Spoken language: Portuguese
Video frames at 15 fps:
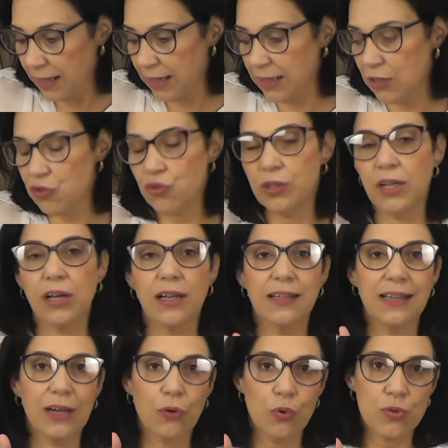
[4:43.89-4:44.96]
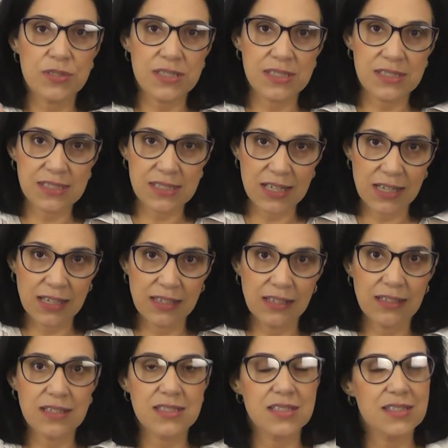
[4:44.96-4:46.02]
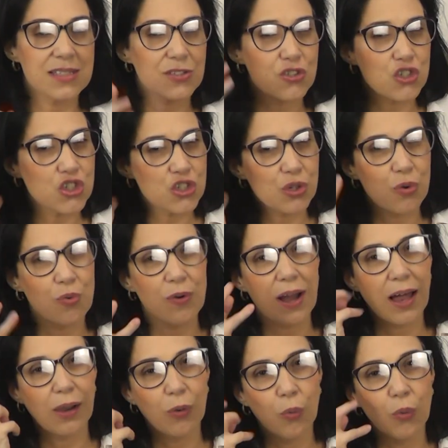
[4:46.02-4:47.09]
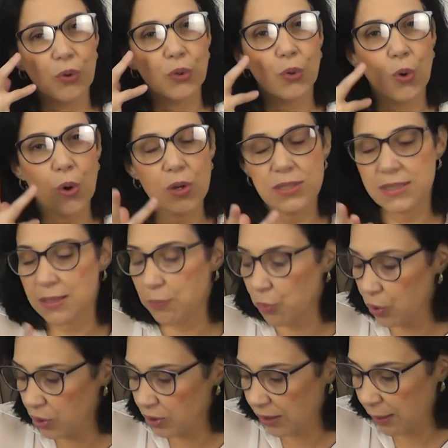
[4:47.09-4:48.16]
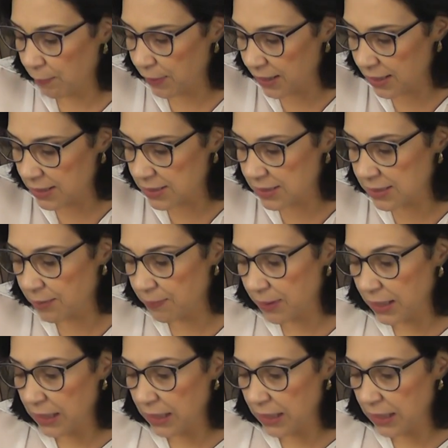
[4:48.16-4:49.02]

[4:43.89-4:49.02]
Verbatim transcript: ele ajuda na coceira, que às vezes a gente com calor coça muito a cabeça.